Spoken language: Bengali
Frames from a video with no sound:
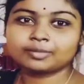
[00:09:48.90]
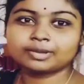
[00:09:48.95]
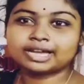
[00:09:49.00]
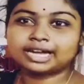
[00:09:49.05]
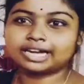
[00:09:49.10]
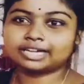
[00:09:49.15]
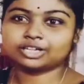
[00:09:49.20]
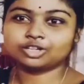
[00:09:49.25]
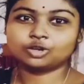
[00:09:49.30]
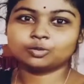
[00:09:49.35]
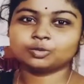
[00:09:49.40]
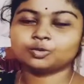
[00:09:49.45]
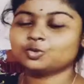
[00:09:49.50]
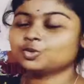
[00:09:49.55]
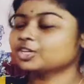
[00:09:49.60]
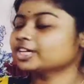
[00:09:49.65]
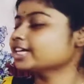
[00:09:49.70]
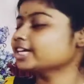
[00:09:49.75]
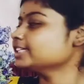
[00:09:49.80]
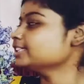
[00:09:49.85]
আমি খাটের ওপর
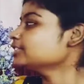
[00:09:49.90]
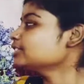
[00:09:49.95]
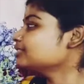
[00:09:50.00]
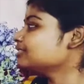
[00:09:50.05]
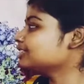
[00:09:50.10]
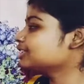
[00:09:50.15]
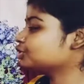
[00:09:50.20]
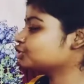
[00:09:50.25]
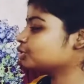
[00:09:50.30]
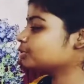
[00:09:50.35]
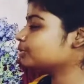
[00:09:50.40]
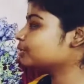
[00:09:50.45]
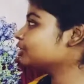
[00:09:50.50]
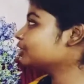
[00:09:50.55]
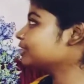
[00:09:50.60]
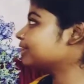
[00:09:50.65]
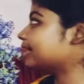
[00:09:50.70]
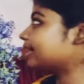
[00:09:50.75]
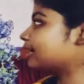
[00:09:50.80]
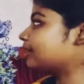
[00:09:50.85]
উঠে গেছি তোমাদের
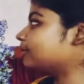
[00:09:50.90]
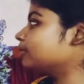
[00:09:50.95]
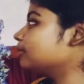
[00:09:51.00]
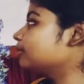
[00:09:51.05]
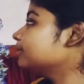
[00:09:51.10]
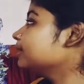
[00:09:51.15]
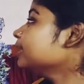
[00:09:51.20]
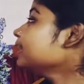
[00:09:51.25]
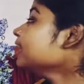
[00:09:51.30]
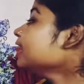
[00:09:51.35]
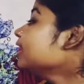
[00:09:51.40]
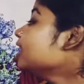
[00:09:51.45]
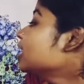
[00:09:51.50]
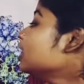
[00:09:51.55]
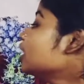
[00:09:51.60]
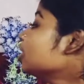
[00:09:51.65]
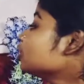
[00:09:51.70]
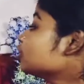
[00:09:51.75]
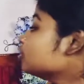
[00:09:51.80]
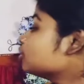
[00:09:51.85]
ছবিগুলো দেখাবো বলে
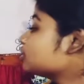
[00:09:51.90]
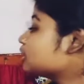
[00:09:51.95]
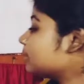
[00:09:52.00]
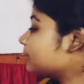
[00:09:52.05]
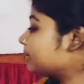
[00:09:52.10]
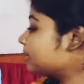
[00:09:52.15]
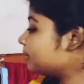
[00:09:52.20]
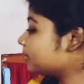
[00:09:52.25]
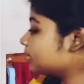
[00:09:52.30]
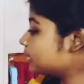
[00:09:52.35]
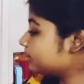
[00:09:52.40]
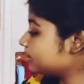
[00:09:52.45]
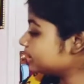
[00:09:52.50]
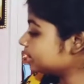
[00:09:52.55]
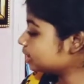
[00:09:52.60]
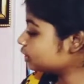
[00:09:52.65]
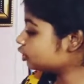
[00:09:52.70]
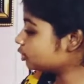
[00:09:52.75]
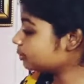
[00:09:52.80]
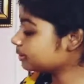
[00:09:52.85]
তো সবার প্রথমে
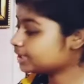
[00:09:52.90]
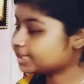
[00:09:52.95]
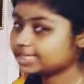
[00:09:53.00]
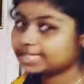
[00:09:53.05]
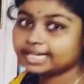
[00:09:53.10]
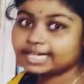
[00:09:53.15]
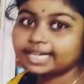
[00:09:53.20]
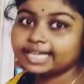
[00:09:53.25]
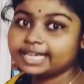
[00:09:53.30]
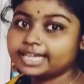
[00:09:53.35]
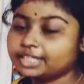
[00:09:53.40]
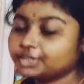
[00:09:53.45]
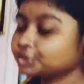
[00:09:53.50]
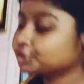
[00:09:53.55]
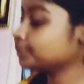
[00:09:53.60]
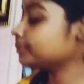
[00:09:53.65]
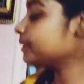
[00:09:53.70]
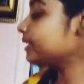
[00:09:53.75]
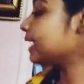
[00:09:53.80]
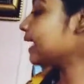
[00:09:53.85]
যে ছবিটা দেখা এই
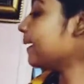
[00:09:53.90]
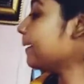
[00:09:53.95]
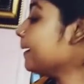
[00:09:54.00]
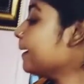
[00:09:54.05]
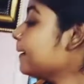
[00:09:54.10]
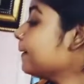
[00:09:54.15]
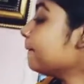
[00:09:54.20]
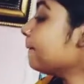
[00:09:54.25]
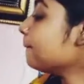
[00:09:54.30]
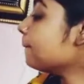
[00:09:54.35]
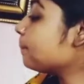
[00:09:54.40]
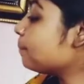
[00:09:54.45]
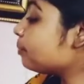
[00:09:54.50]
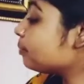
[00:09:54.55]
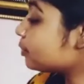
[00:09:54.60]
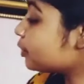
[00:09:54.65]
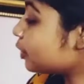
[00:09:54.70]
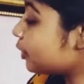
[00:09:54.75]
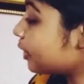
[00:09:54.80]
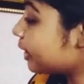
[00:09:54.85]
ছবিটা
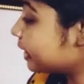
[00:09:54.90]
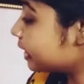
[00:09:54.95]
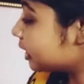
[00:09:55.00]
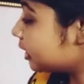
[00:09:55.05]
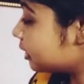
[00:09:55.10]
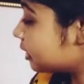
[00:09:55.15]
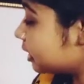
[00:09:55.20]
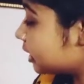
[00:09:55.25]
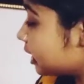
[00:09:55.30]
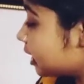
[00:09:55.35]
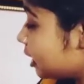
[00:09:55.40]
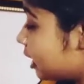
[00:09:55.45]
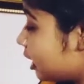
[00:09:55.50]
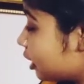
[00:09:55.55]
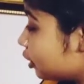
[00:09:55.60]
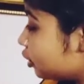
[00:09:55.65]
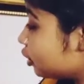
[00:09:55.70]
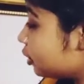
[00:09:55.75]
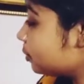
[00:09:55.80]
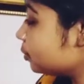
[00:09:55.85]
তো এটা হচ্ছে দেখো
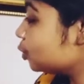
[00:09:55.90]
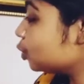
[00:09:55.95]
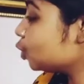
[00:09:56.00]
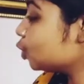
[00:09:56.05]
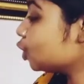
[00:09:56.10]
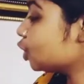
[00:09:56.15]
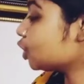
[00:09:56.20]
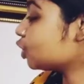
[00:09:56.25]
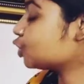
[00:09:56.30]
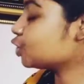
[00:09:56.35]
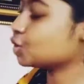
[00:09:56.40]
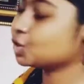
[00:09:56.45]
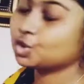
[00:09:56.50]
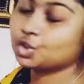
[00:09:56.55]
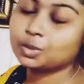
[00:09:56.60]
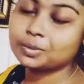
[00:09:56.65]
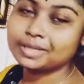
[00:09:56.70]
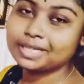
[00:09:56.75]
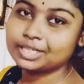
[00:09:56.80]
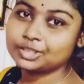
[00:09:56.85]
একদম জুডোর
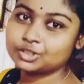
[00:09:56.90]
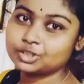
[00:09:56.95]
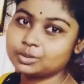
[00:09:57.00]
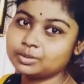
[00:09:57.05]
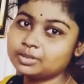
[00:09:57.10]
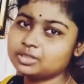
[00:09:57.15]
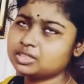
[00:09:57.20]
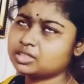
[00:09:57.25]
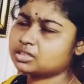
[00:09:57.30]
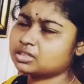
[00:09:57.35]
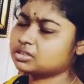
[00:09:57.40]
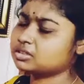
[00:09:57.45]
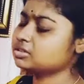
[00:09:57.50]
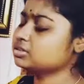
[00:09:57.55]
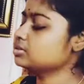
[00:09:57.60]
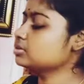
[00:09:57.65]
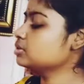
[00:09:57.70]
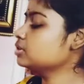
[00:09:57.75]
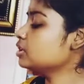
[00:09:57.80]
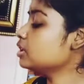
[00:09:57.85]
ছোট্টবেলার ছবি যখন
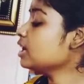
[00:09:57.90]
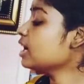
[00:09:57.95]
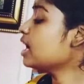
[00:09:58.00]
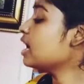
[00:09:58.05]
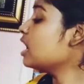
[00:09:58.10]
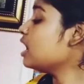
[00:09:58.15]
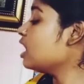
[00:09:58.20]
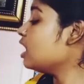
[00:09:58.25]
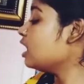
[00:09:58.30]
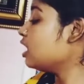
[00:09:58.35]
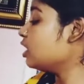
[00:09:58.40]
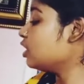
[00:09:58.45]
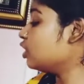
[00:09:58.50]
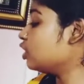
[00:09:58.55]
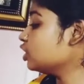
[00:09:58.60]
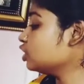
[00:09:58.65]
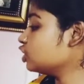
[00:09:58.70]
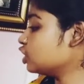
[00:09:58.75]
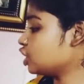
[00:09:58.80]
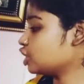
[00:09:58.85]
জুডোর
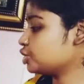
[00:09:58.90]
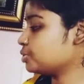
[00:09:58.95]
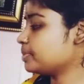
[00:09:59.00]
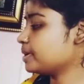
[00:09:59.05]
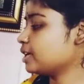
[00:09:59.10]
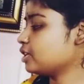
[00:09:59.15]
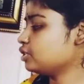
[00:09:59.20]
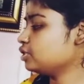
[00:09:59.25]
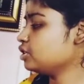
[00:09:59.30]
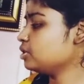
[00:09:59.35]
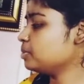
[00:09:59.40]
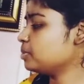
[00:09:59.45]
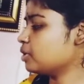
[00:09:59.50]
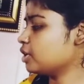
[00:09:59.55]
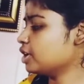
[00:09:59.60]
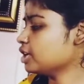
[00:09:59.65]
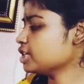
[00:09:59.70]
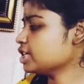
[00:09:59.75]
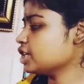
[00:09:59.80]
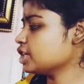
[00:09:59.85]
ওই দশ বারো দিন
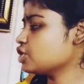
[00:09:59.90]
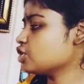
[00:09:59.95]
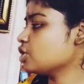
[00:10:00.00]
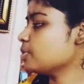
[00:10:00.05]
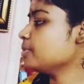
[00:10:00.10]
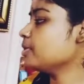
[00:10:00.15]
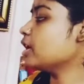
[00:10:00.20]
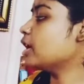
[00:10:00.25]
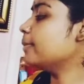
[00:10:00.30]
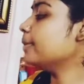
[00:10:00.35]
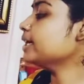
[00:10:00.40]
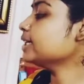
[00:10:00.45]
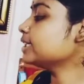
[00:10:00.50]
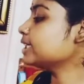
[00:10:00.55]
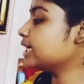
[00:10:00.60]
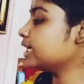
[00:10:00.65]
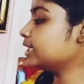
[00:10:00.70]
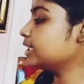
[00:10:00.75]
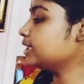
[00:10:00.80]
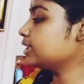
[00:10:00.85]
বয়স এরকমই হবে
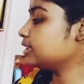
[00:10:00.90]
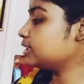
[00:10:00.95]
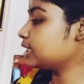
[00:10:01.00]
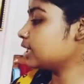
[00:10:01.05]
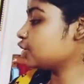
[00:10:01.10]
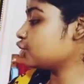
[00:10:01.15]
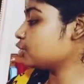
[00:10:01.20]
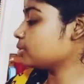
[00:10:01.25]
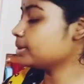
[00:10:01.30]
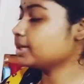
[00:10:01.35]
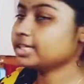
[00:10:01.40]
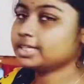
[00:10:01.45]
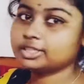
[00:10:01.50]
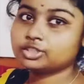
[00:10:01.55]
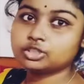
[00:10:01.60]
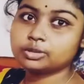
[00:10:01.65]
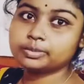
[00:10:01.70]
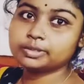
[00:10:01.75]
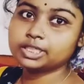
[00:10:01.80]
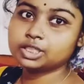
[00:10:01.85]
সেই দিন সেই সময়
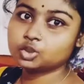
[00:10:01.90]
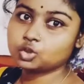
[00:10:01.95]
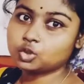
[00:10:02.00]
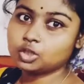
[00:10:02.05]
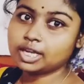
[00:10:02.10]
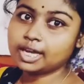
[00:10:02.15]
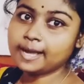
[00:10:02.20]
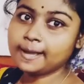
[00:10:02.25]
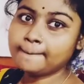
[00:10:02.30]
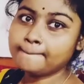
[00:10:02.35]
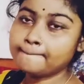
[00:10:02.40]
এই ছবিটা তোলা